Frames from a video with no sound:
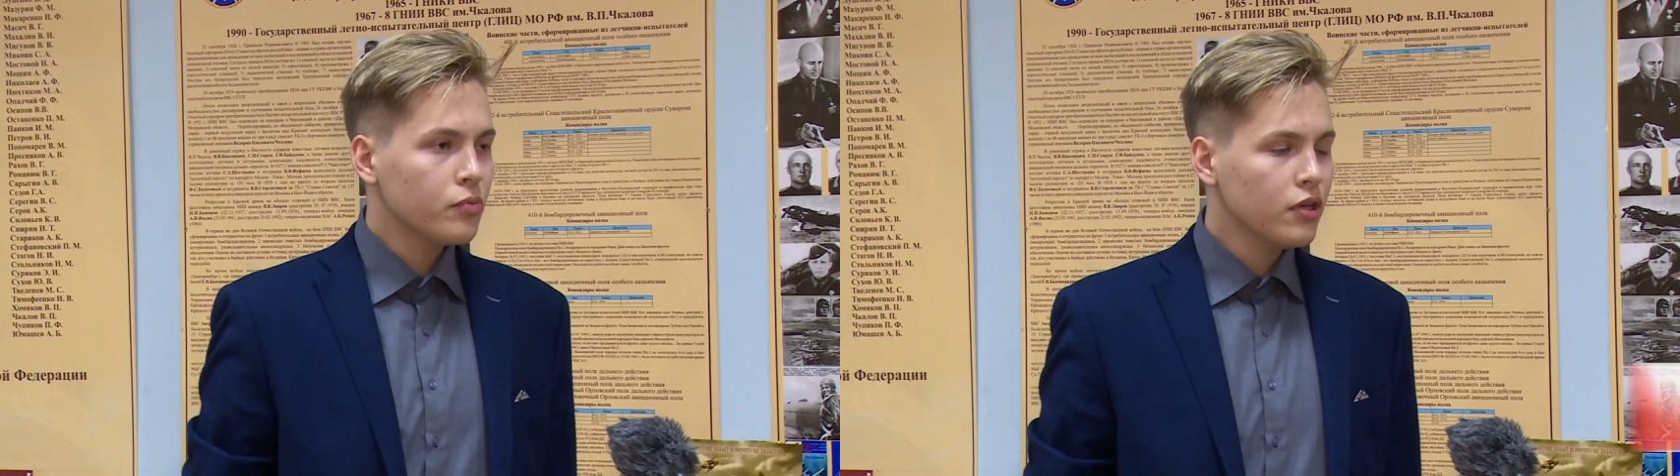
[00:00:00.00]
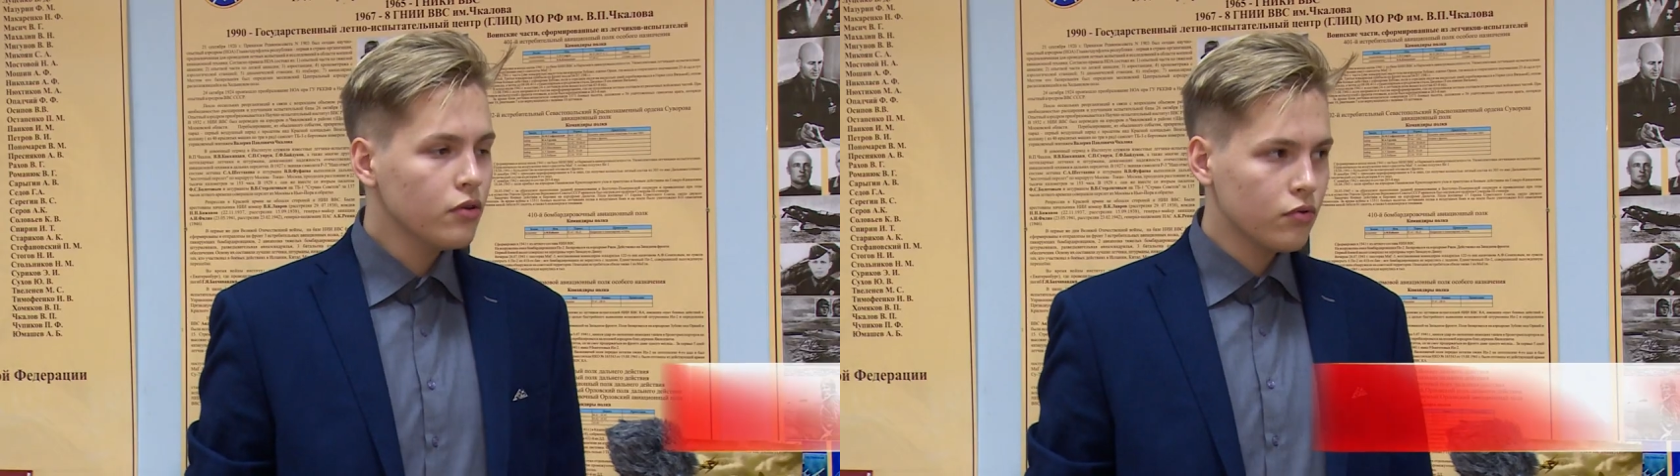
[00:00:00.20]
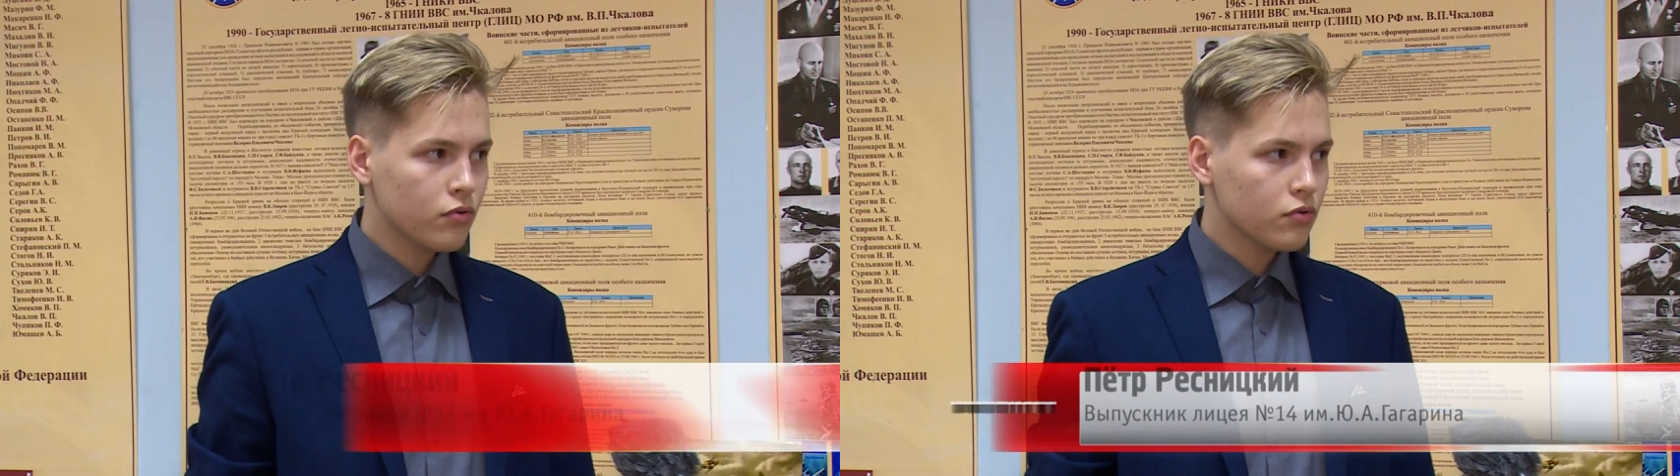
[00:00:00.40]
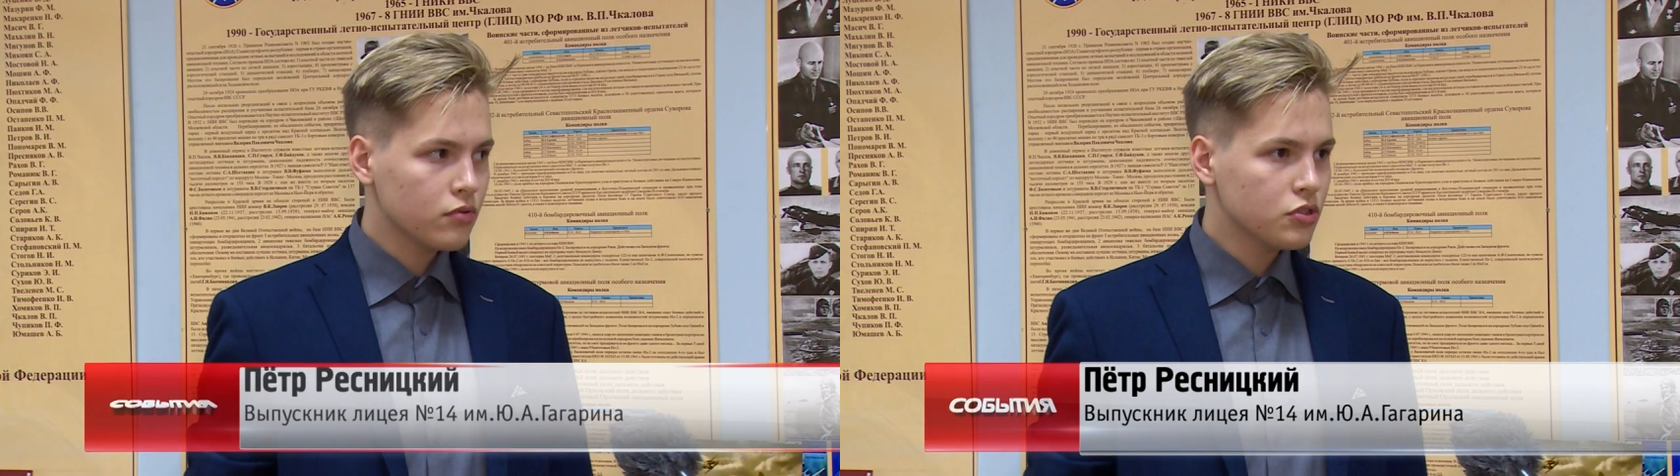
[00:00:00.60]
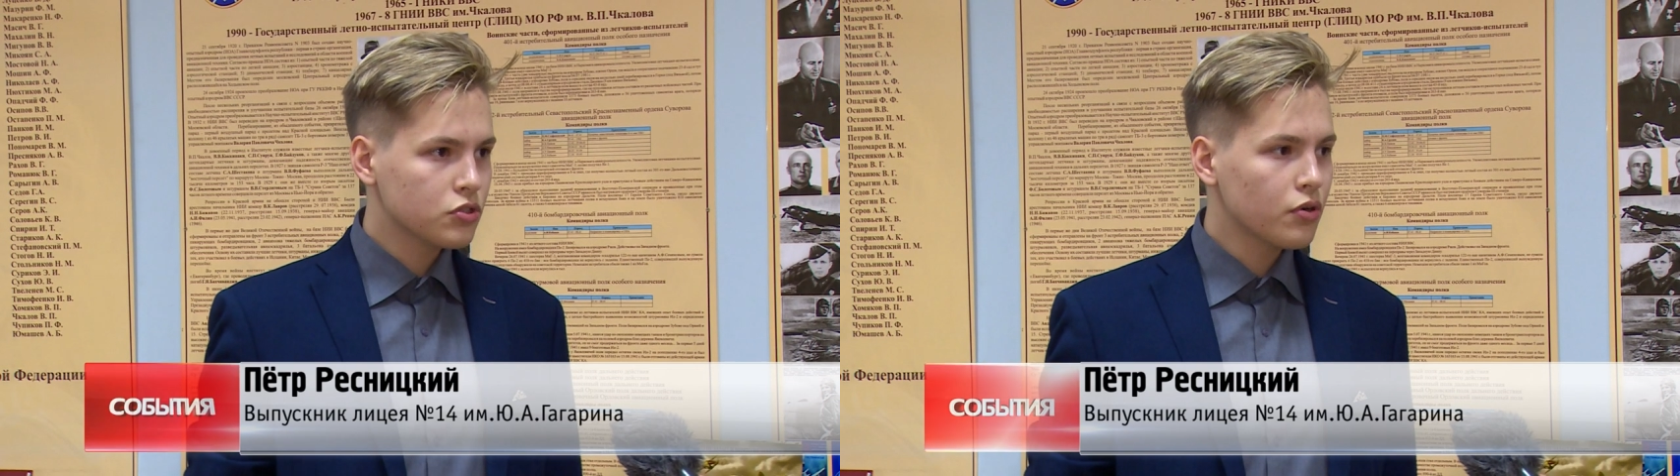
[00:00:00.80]

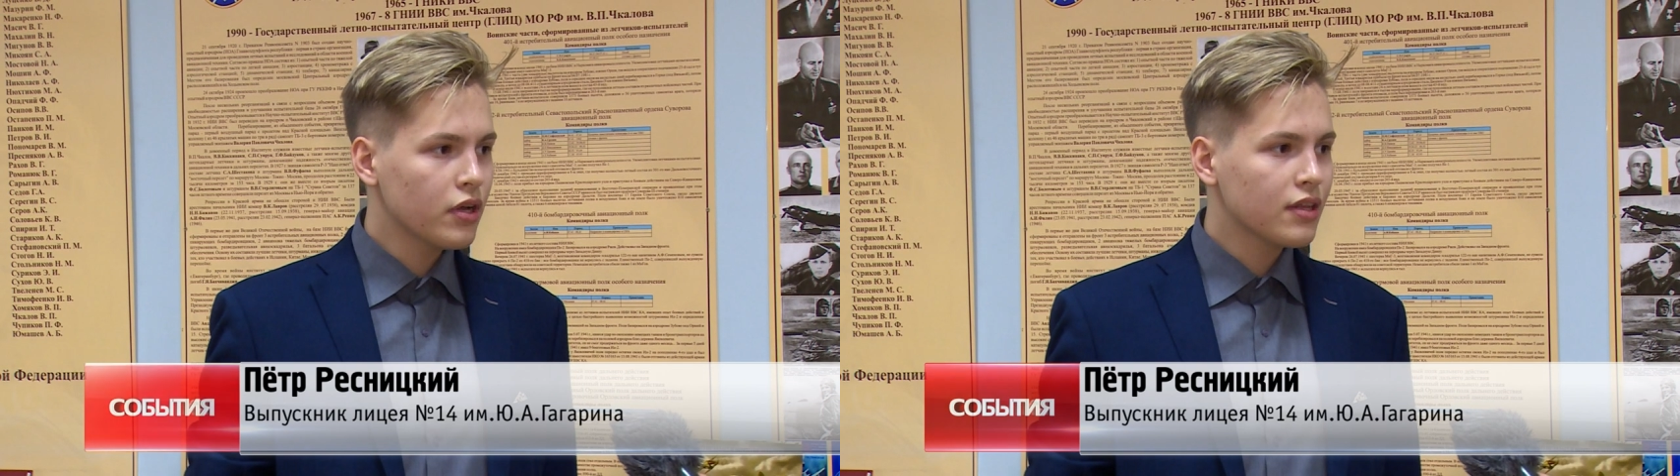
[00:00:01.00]
мнению, история —